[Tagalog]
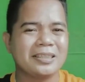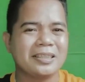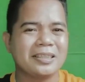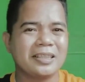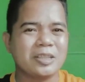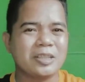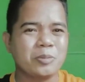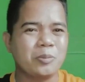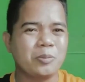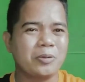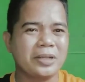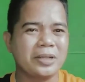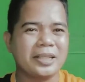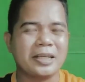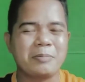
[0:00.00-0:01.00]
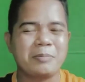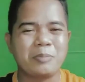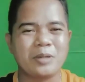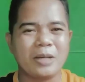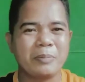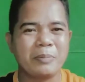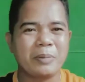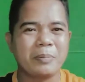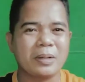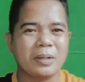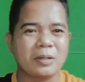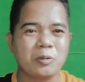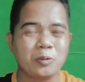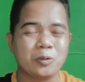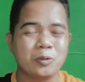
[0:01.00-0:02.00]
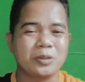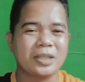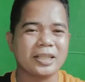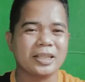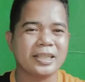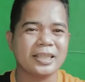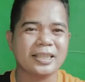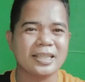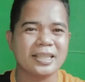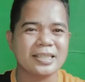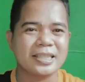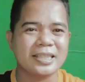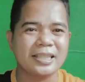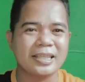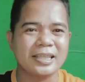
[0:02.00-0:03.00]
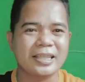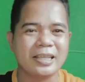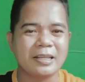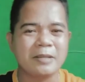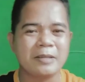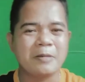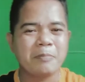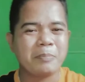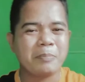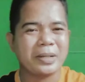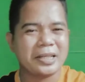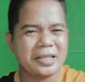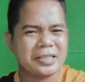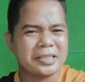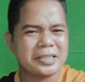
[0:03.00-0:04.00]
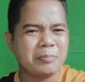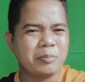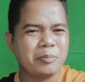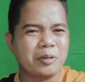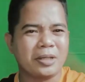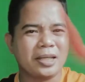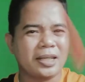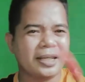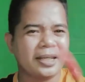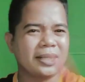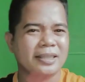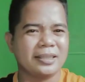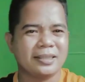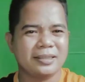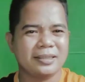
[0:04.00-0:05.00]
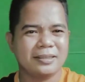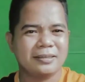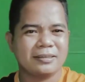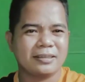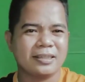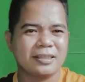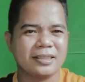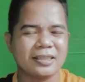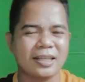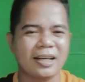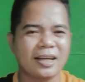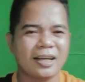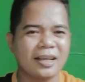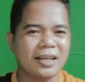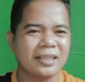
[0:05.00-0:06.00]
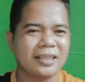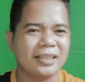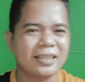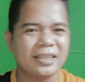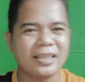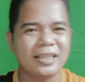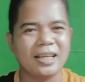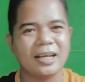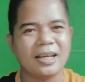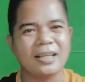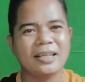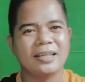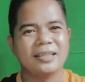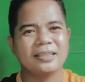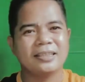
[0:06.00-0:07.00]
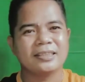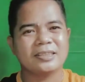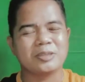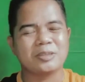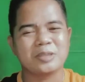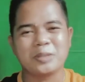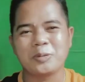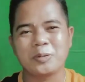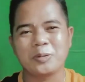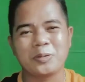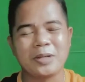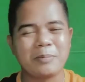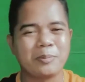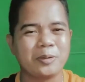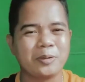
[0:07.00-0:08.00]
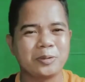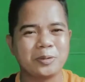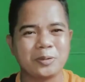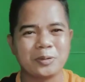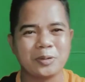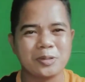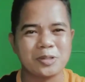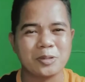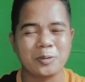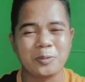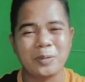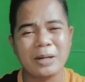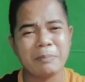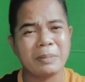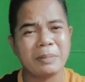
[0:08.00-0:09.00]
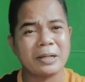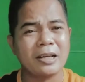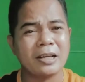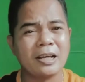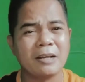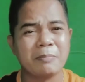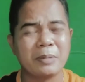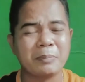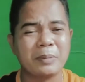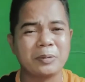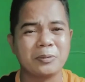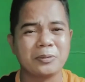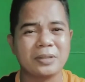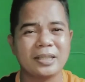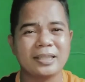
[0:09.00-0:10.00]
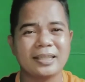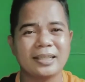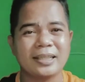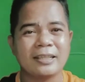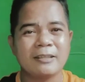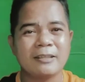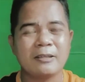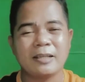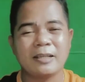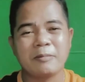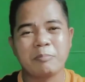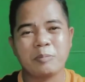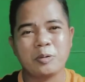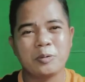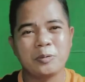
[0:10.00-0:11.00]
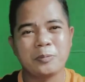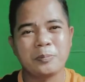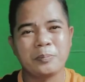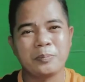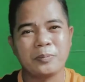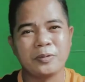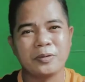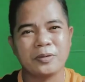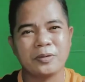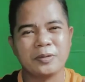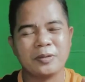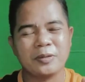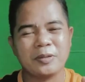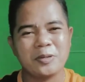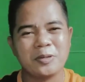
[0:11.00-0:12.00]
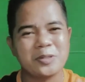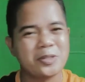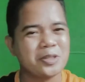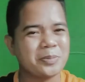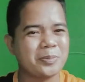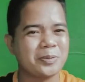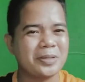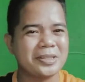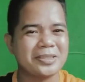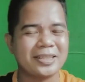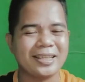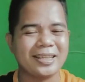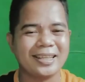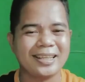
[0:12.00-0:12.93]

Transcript: Nasubukan na rin po namin magluto niyang ginataan na sili na yan. Parehas din po ang anghang eh. Isang anghangan din lang. So siguro nga po ito to. So wala pa rin nakakapagpatunay niyan. Kung conscious po kayo sa